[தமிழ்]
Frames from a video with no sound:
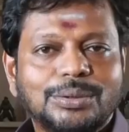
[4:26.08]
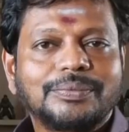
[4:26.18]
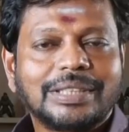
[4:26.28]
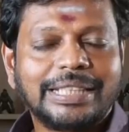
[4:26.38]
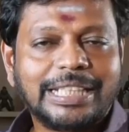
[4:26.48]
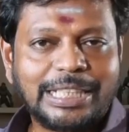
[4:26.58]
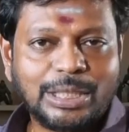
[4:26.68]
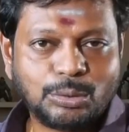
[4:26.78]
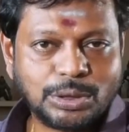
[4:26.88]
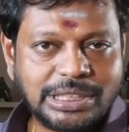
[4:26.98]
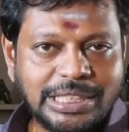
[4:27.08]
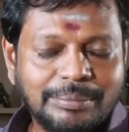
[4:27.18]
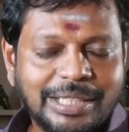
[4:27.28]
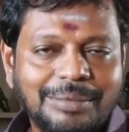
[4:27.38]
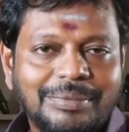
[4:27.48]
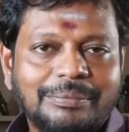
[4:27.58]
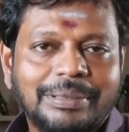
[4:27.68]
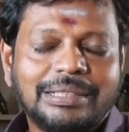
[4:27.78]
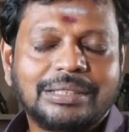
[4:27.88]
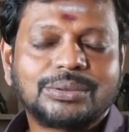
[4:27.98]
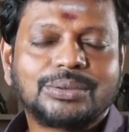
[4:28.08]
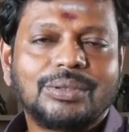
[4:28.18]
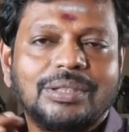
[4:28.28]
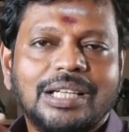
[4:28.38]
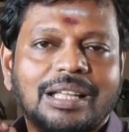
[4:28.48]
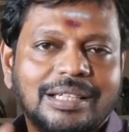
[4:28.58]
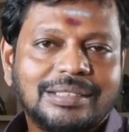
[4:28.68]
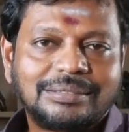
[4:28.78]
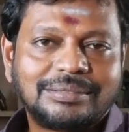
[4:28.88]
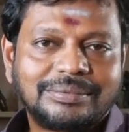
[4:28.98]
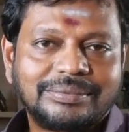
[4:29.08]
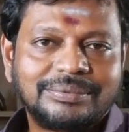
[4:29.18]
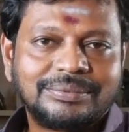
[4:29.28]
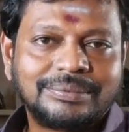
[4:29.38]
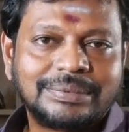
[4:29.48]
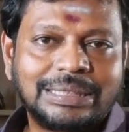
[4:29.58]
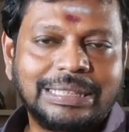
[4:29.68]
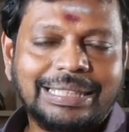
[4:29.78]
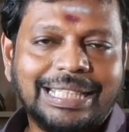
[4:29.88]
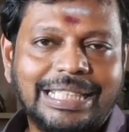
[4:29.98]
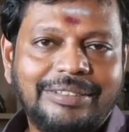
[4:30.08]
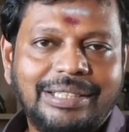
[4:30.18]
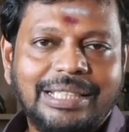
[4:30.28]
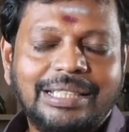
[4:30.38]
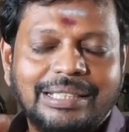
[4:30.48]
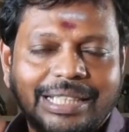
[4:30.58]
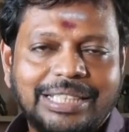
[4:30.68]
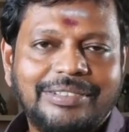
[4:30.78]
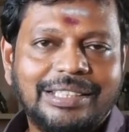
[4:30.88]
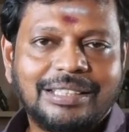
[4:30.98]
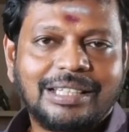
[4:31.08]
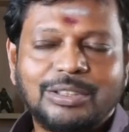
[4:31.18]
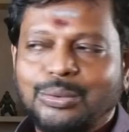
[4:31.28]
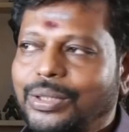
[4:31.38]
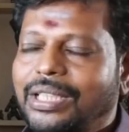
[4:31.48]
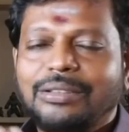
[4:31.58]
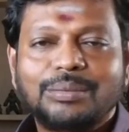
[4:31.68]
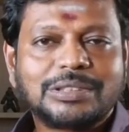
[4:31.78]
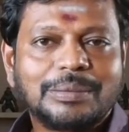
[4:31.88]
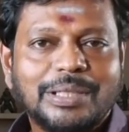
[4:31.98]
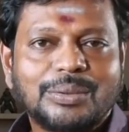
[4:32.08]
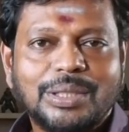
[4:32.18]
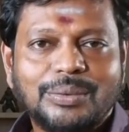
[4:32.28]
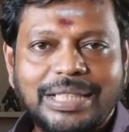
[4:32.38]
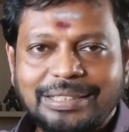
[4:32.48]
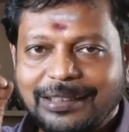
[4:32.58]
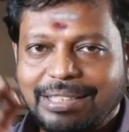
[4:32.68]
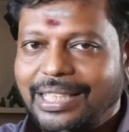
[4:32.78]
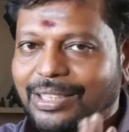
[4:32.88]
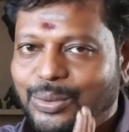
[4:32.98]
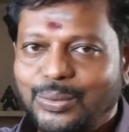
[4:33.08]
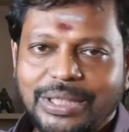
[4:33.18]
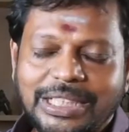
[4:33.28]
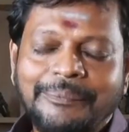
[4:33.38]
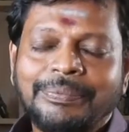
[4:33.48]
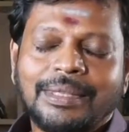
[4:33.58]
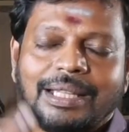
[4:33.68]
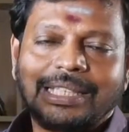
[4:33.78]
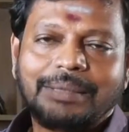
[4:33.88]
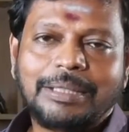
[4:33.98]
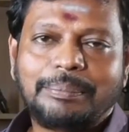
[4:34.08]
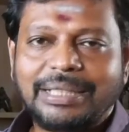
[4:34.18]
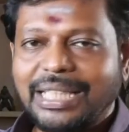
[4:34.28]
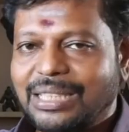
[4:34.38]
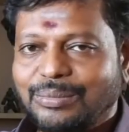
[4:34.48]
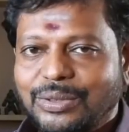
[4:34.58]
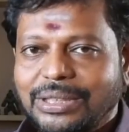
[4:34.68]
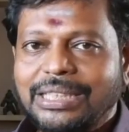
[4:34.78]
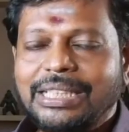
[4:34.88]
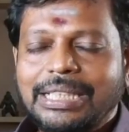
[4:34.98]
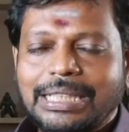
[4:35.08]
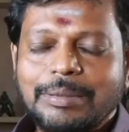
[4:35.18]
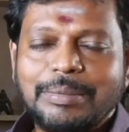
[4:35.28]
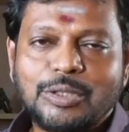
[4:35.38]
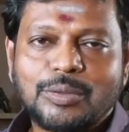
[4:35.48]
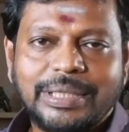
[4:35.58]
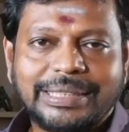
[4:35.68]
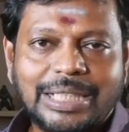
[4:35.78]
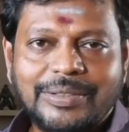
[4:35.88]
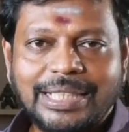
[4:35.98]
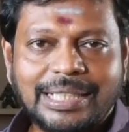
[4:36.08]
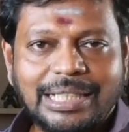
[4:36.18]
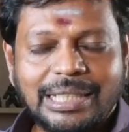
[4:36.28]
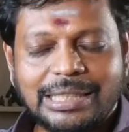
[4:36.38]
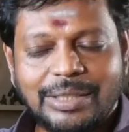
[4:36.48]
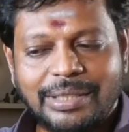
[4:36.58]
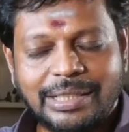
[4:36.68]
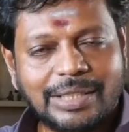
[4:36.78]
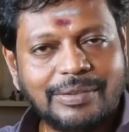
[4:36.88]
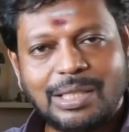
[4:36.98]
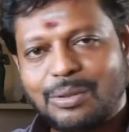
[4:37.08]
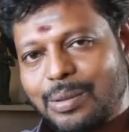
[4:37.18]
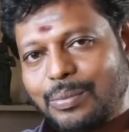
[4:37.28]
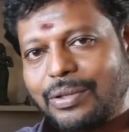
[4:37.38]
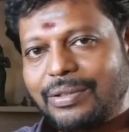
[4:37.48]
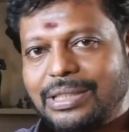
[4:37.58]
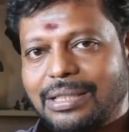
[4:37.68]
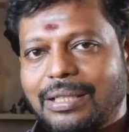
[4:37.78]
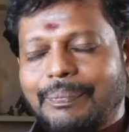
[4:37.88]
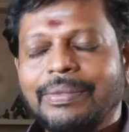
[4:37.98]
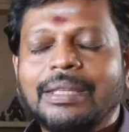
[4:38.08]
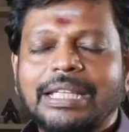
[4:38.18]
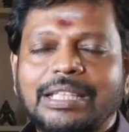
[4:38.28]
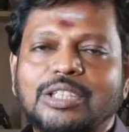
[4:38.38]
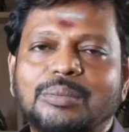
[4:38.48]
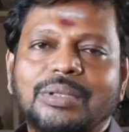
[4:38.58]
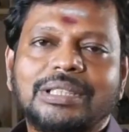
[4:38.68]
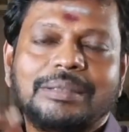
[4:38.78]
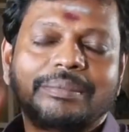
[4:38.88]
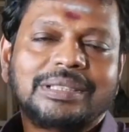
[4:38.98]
ஸோ எட்டி குச்சியின் மகிமை பார்த்திங்கன்னா சொல்லலாகாது நெகட்டிவிட்டி நெகட்டிவிட்டி தான் அதை தூக்கி தும்சம் பண்ணக்கூடிய ஒரே சக்தி அதுக்கு உண்டு அதேமாரி பட்டைக்கும் உண்டு நம்ம பெட்ரூமில் தலைவாணி கடையில் தலைவாணி கவரில் கூட போட்டு வச்சுக்கலாம் இருக்கும் பொழுது